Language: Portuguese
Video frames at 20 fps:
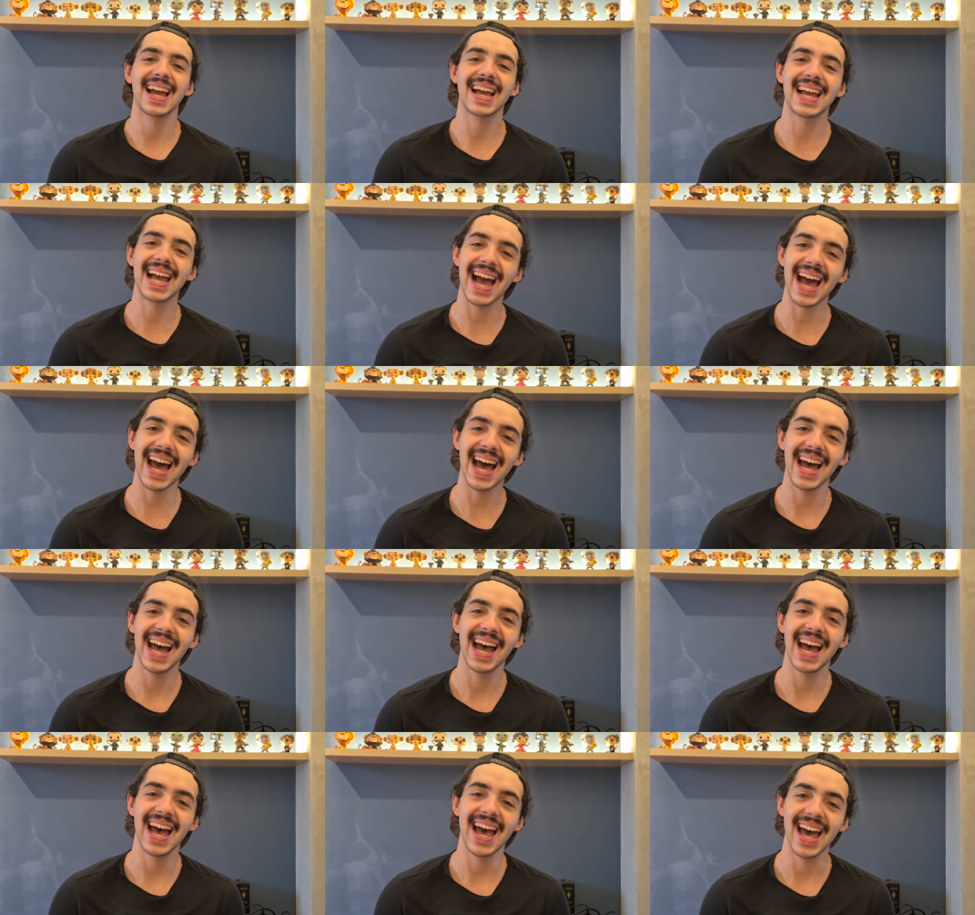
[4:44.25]

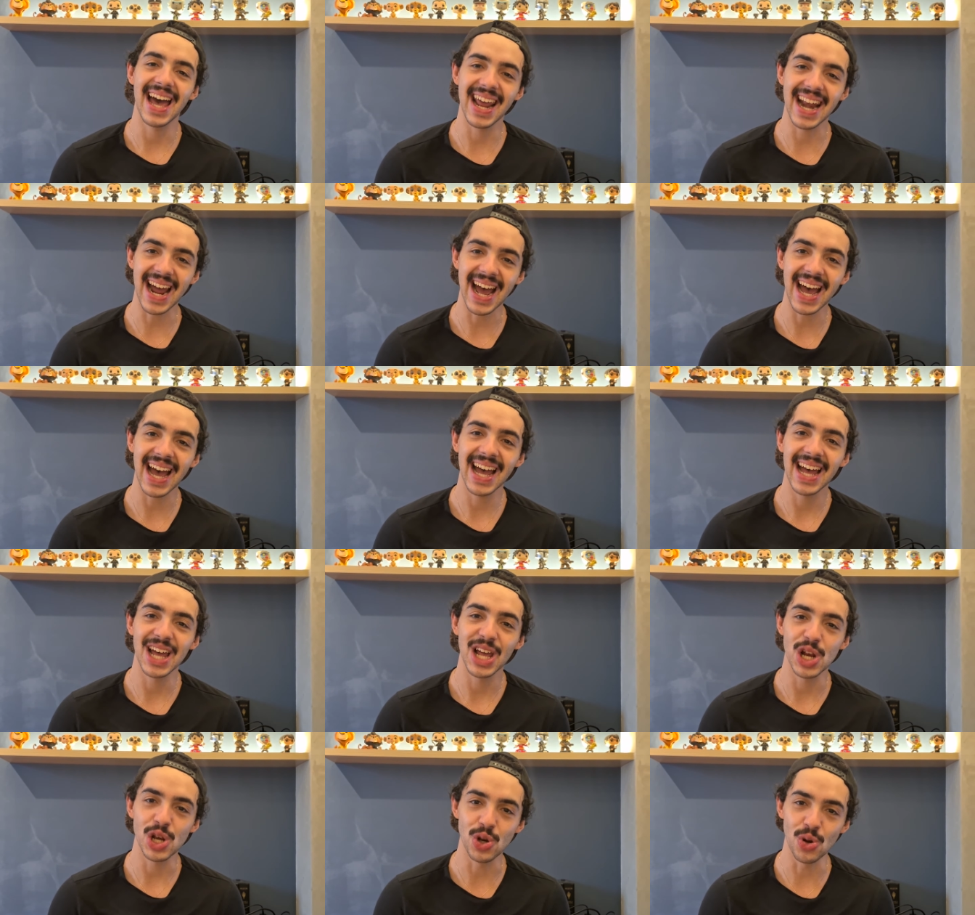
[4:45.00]

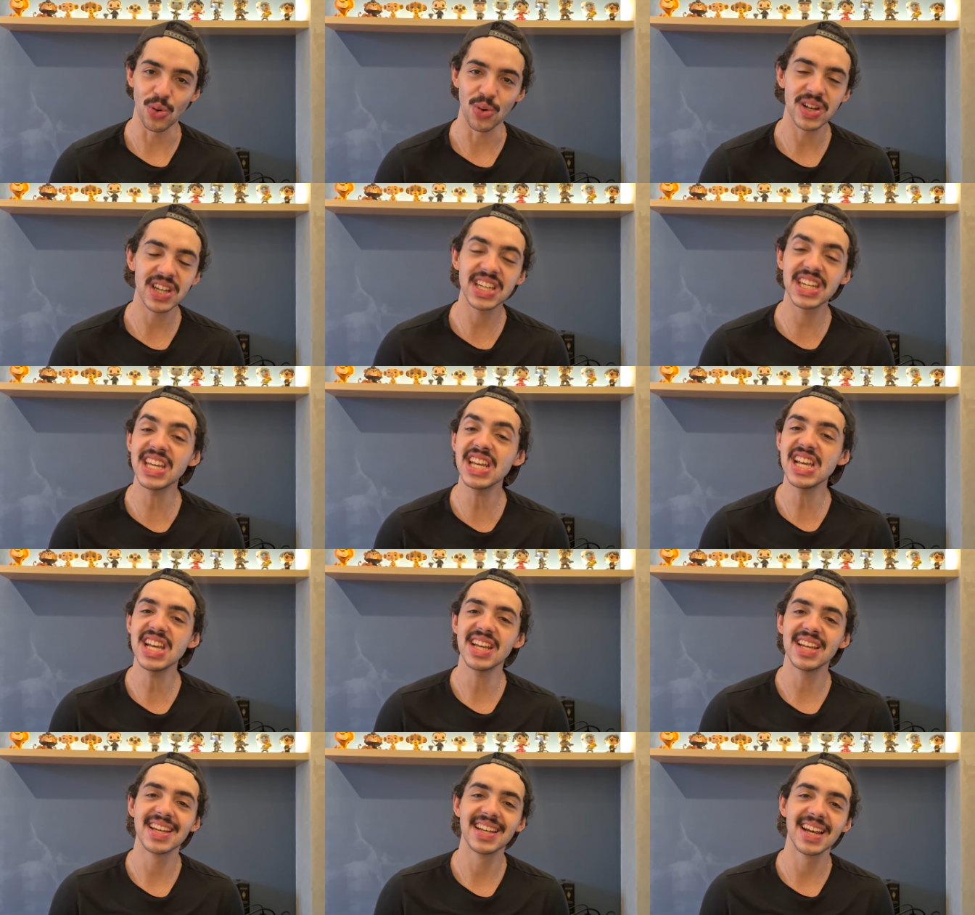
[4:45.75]
caralho,
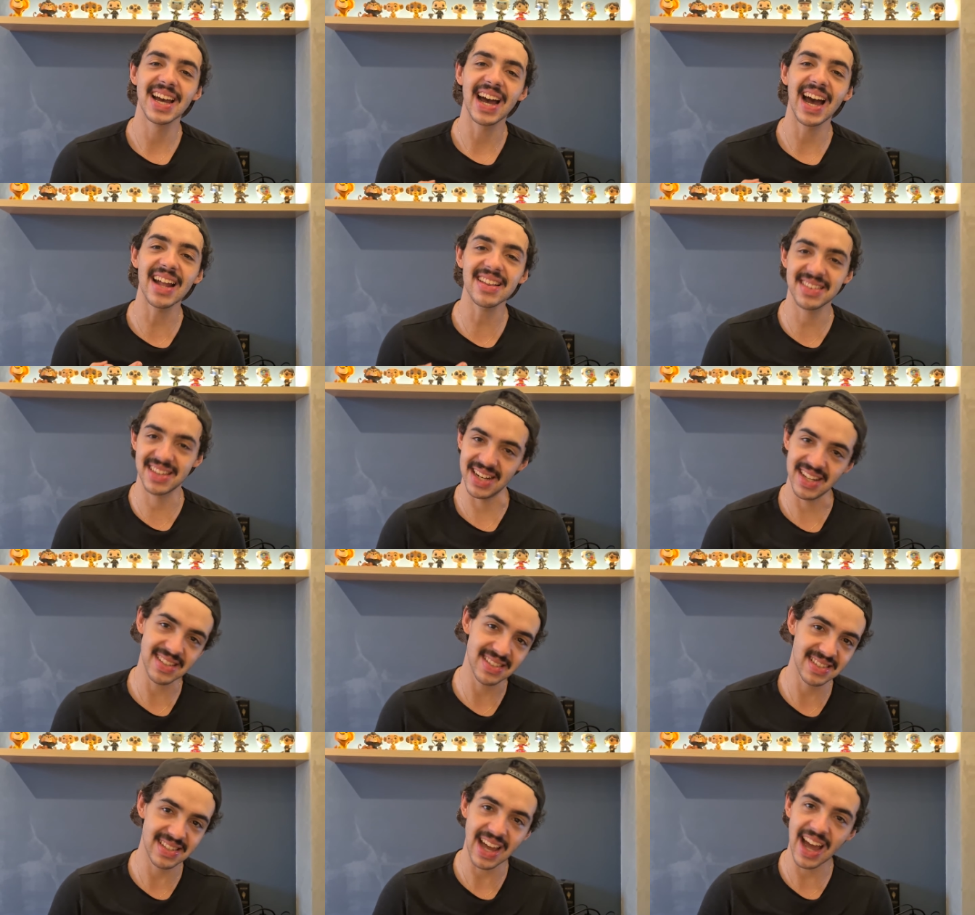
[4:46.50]
que
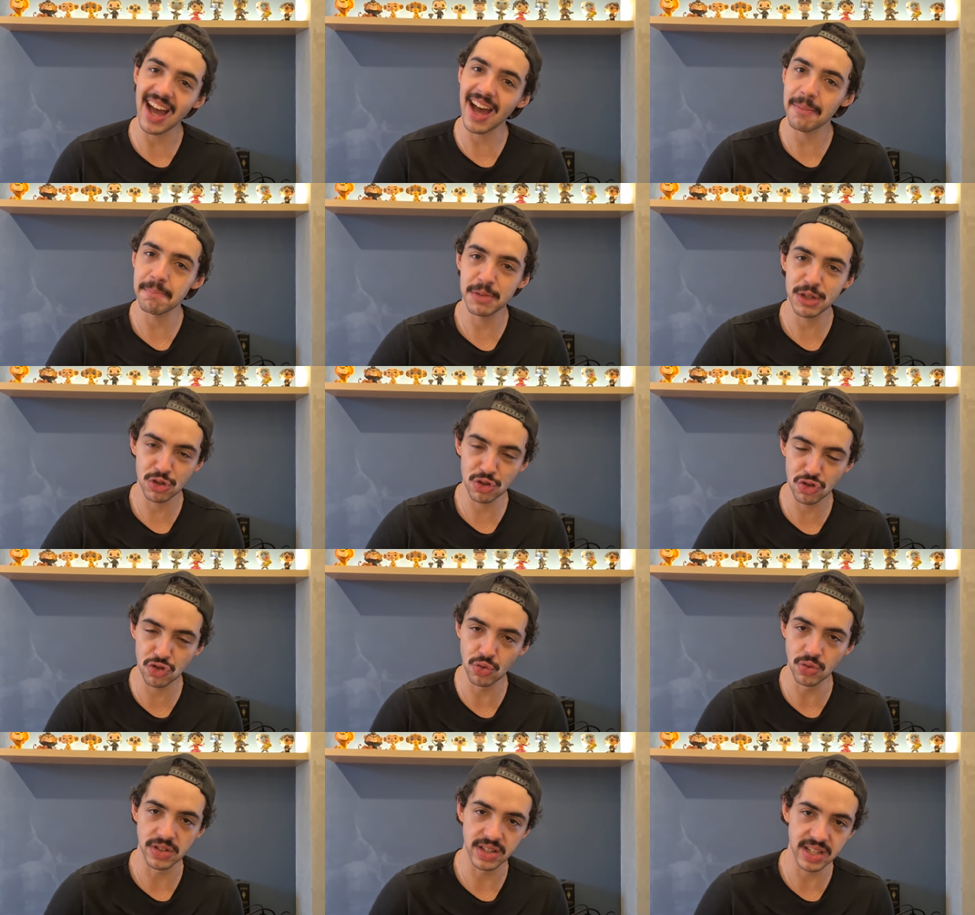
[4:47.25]
atriz
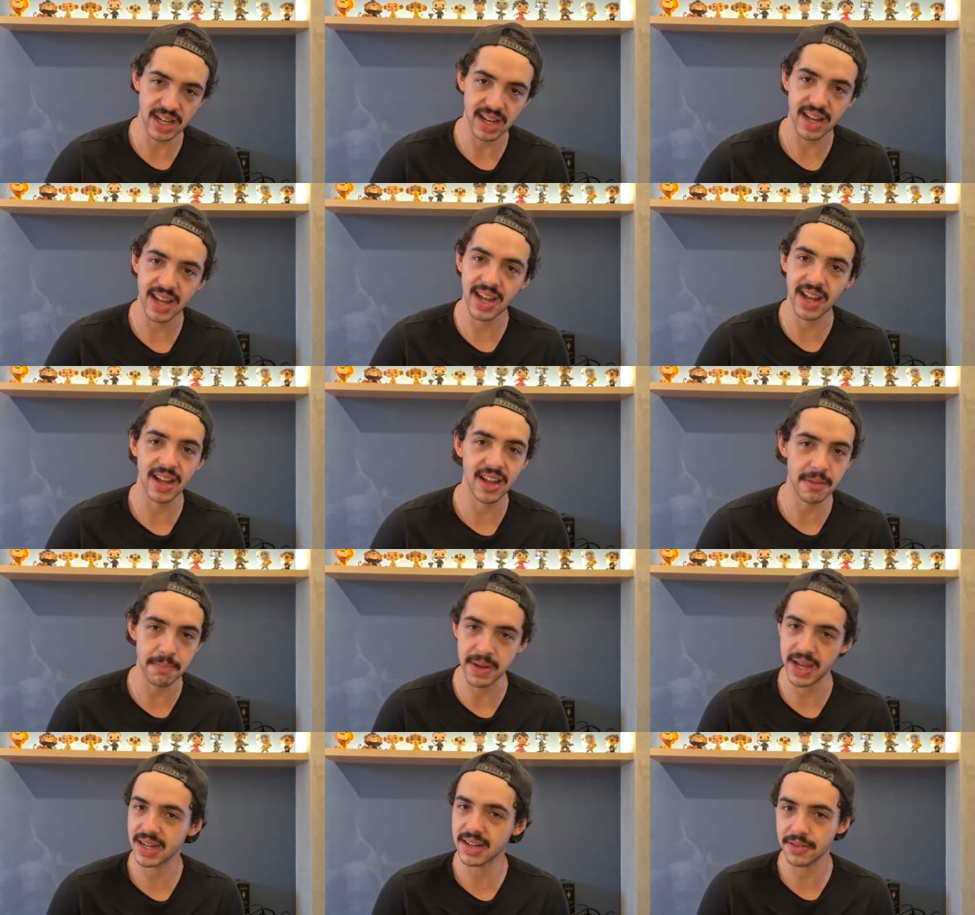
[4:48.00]
absurda é
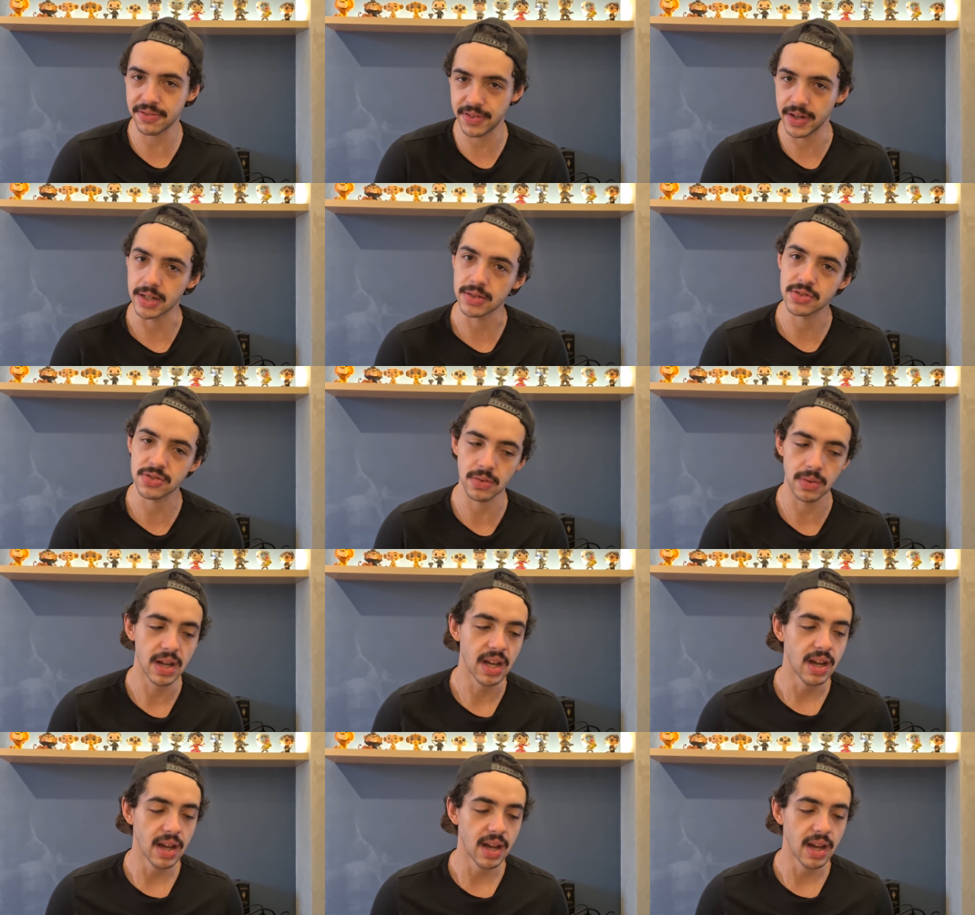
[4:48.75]
Rebecca Ferguson.